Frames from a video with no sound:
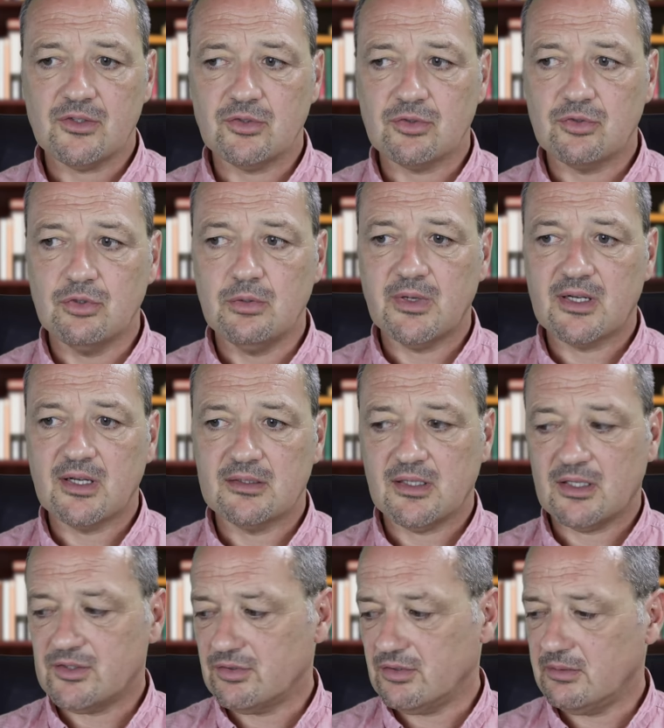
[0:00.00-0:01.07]
So, Kohlberg hat
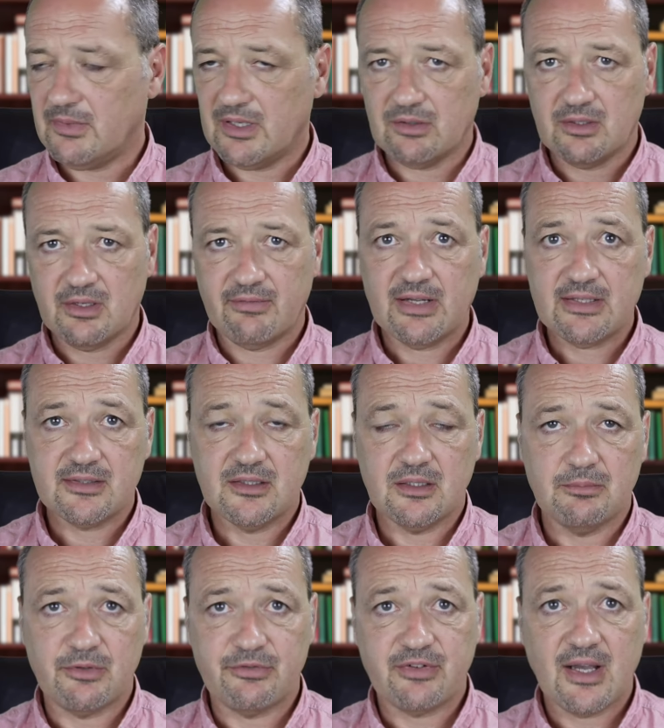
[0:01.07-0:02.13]
dazu eine Menge
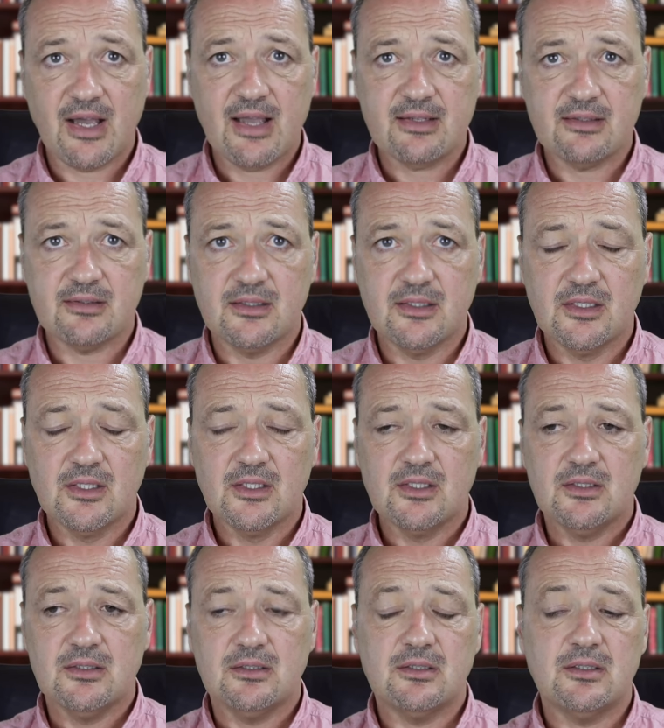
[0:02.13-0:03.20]
Erwachsenen befragt
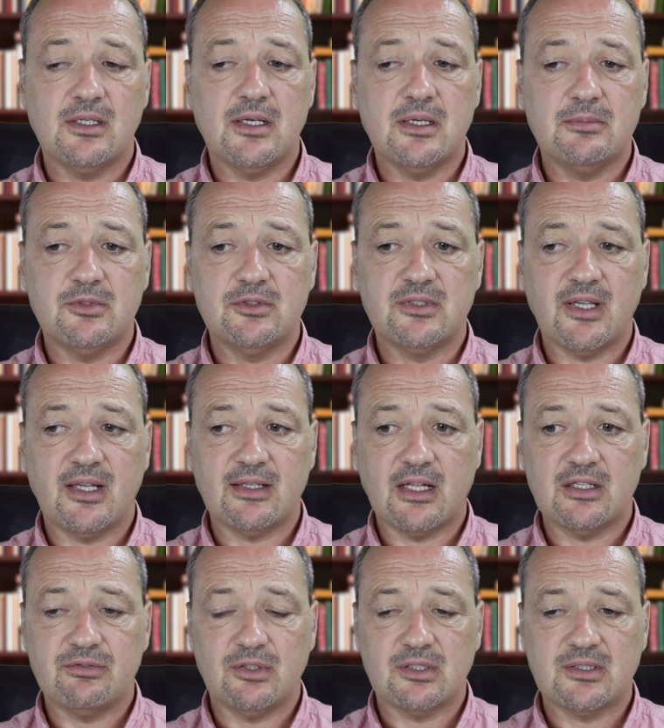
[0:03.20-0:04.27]
ähm, und deren
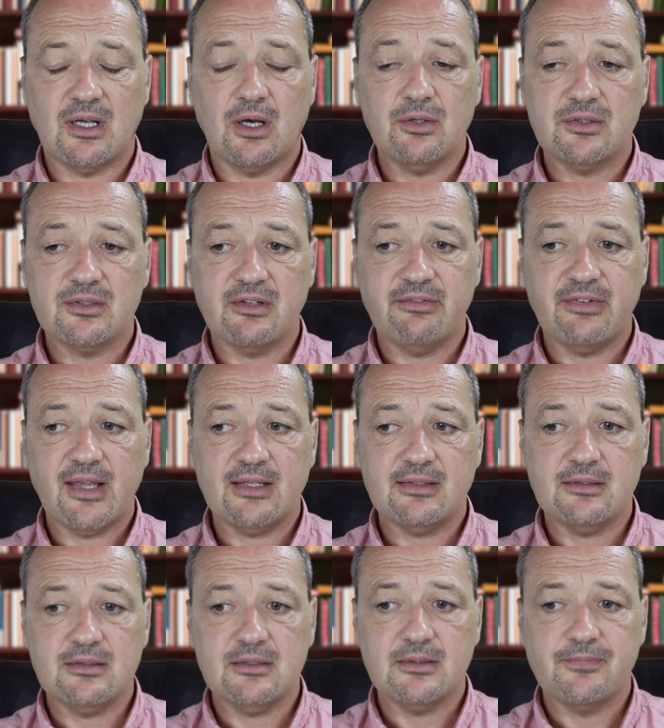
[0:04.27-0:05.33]
Antworten
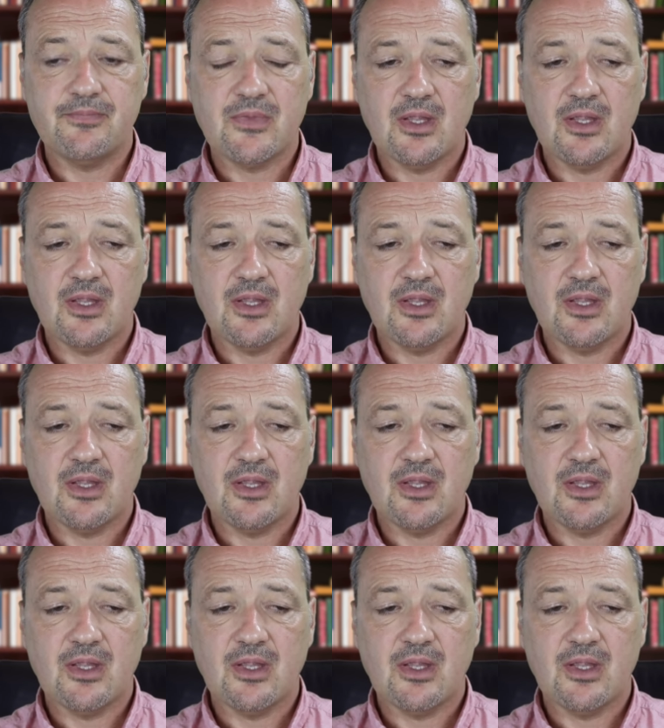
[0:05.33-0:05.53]
ausgewertet.